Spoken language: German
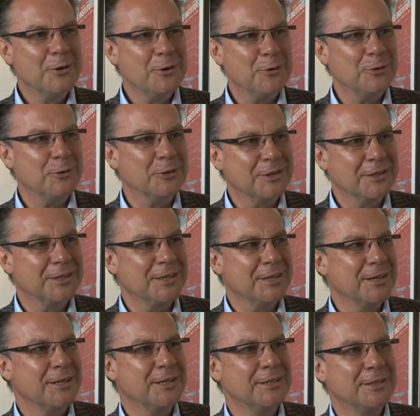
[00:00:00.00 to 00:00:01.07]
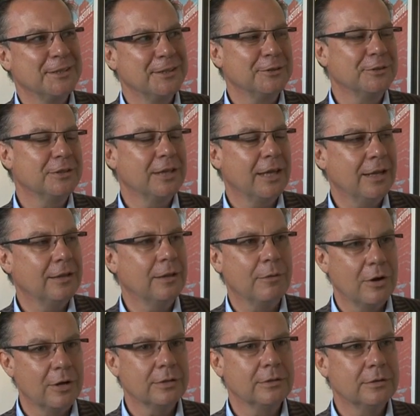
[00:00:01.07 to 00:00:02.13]
und, äh, und hält aber
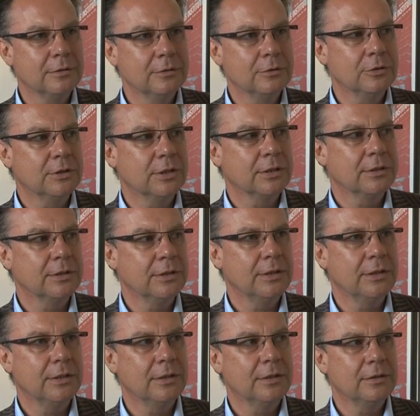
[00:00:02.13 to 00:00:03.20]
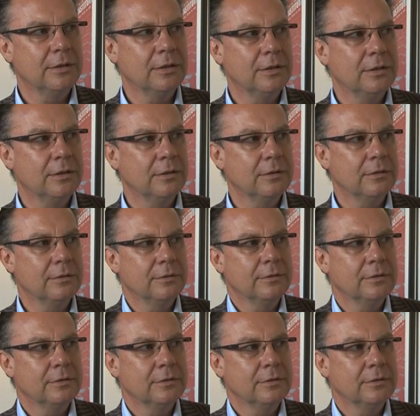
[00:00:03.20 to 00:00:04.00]
auch sozusagen die, die,